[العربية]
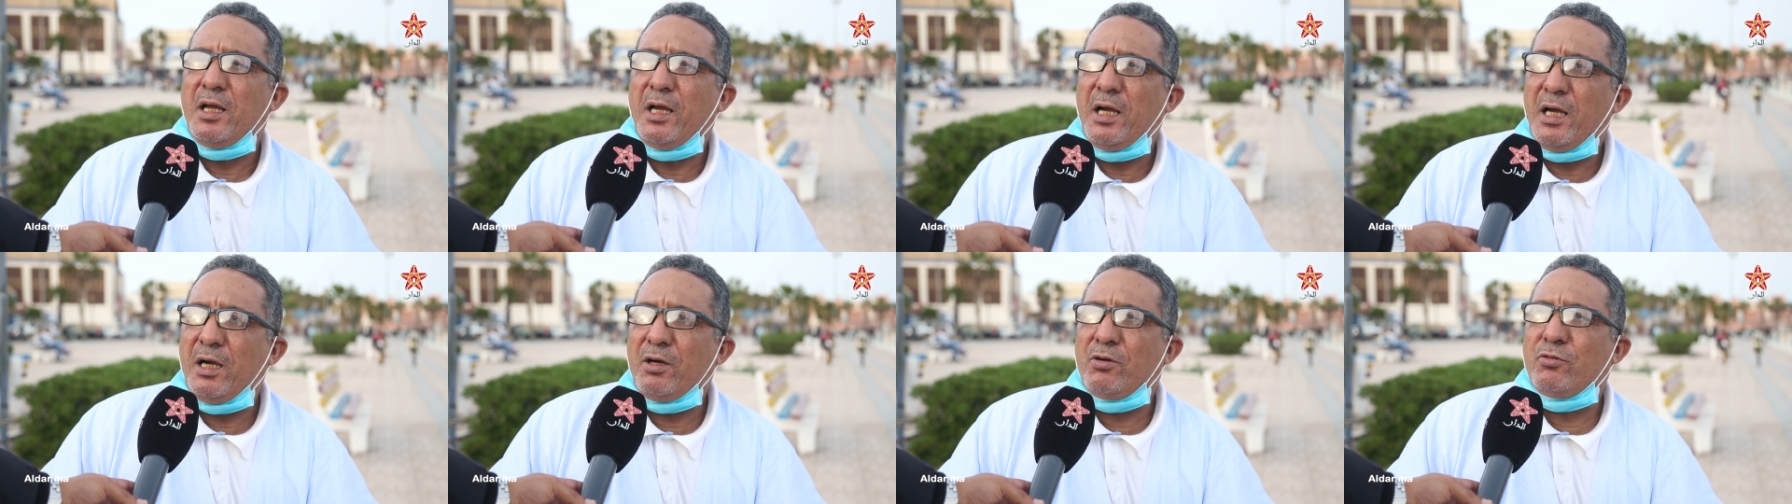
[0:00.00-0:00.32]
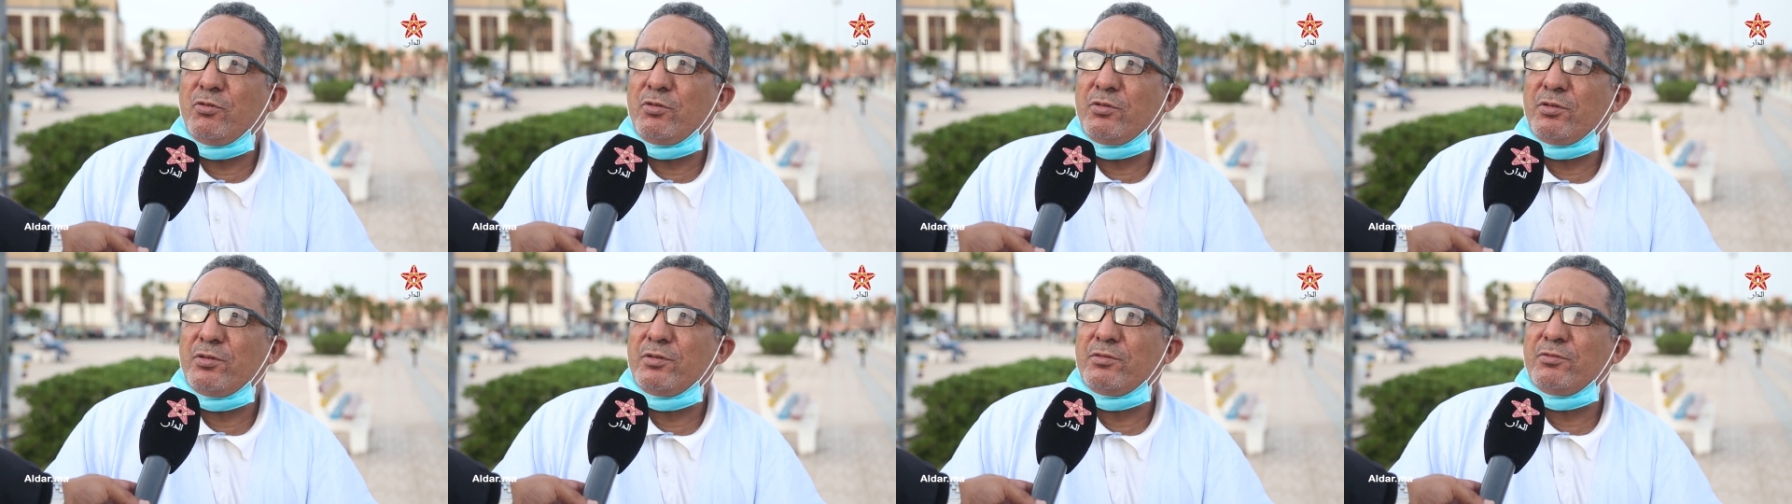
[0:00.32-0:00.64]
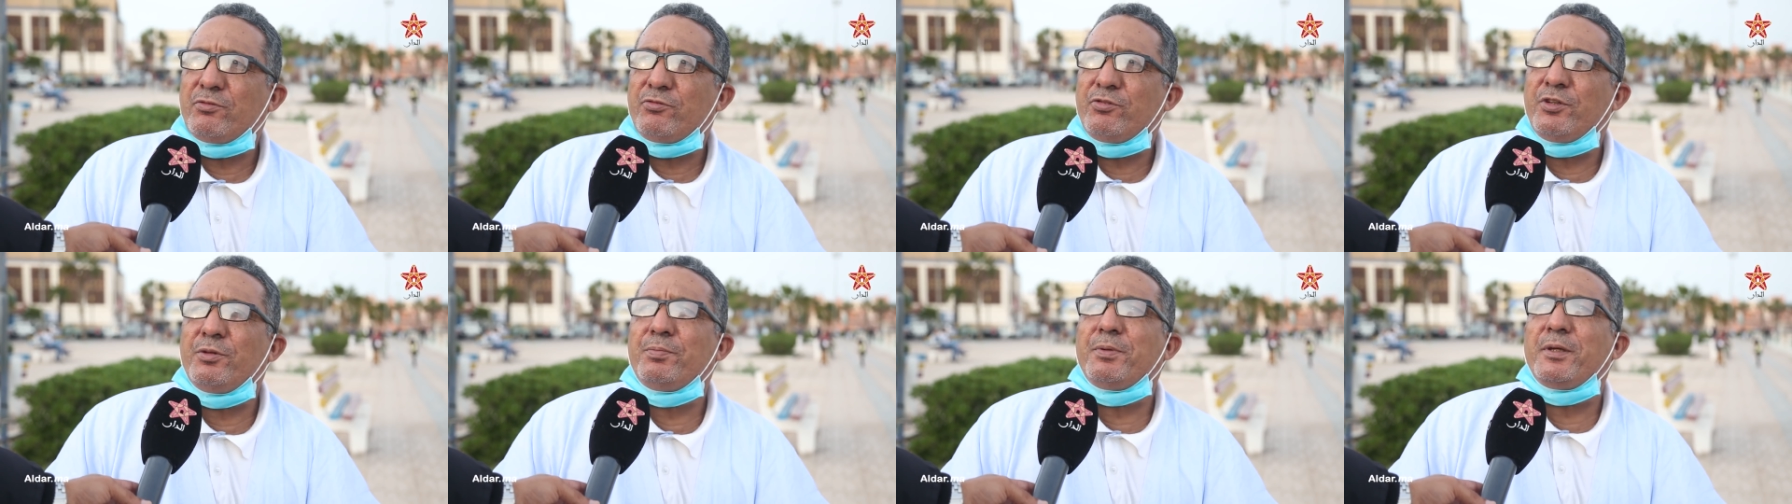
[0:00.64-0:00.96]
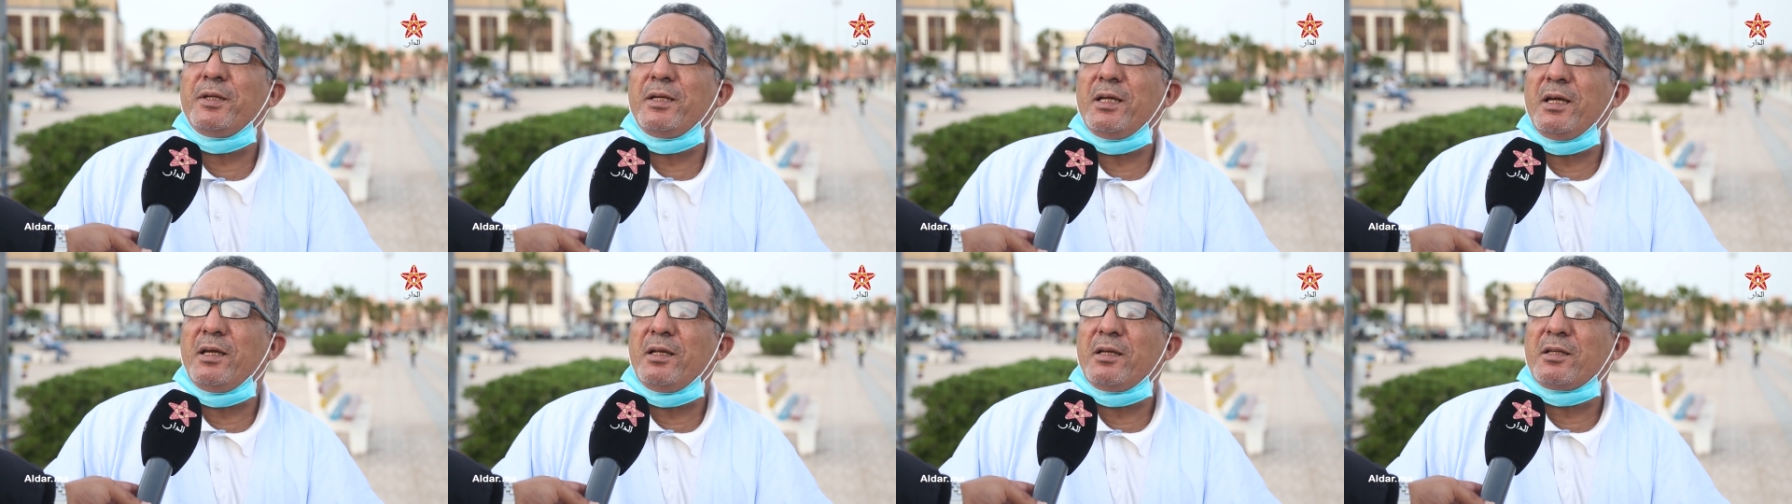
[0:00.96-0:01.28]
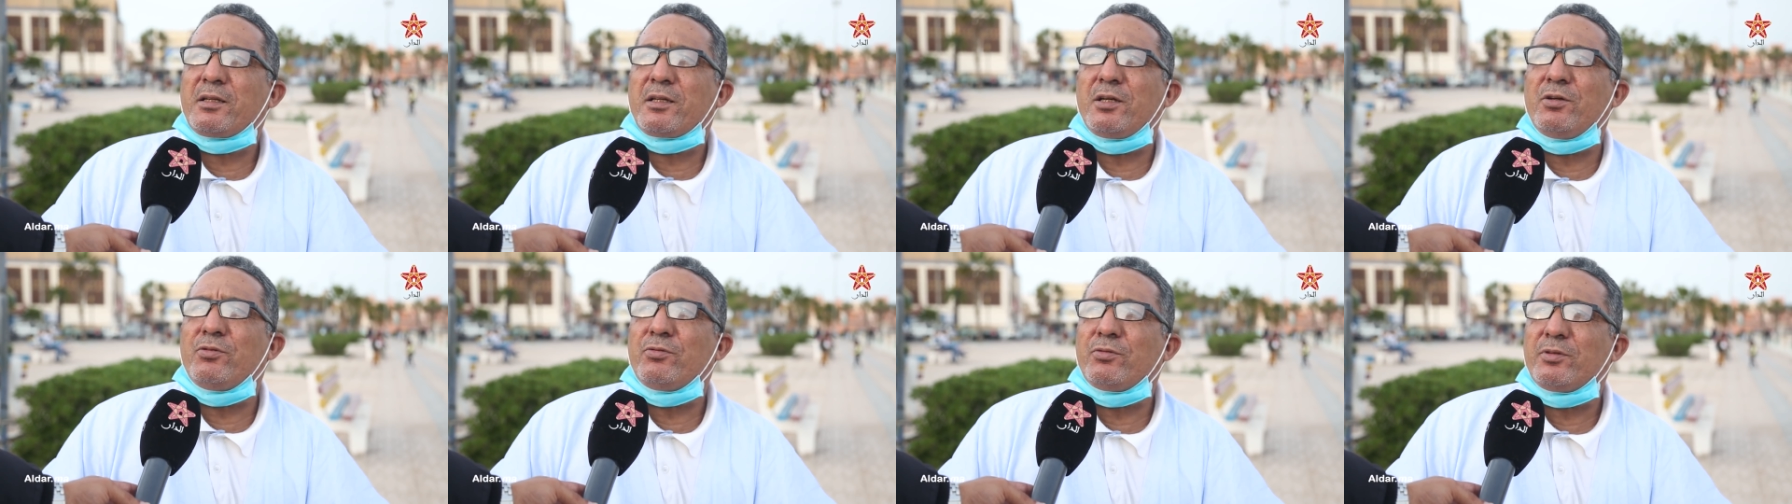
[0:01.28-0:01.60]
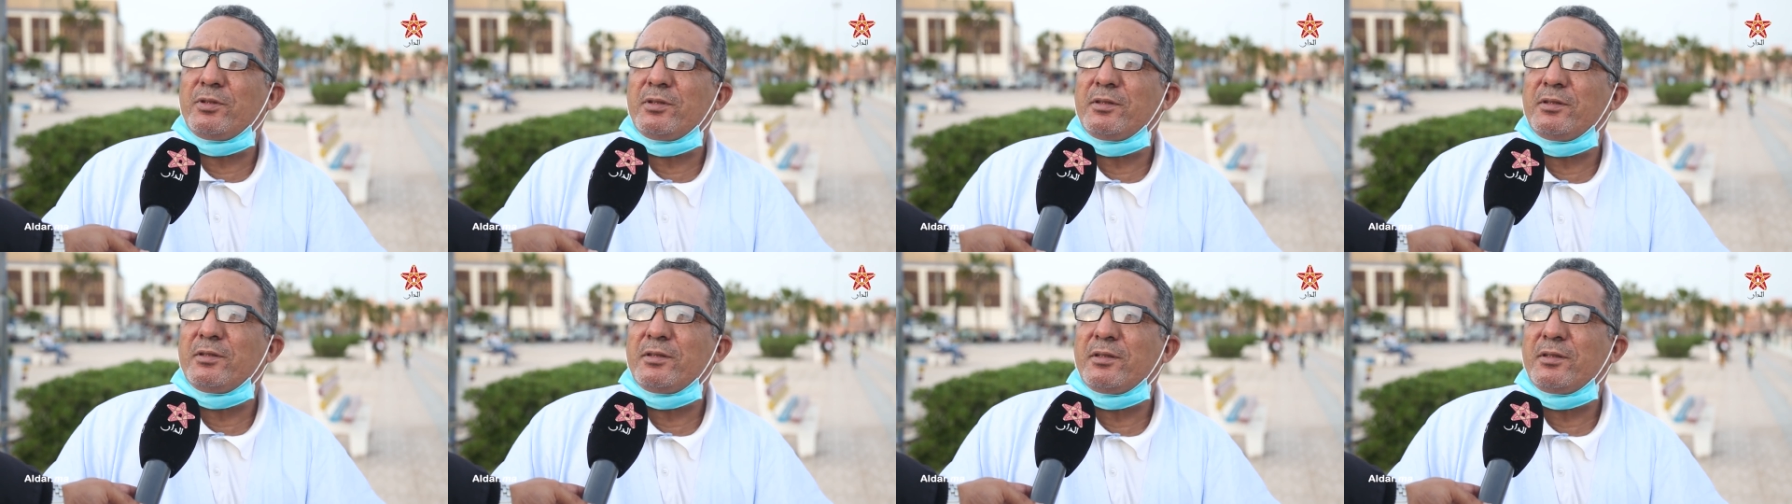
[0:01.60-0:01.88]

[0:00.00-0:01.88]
عون في بناء الكون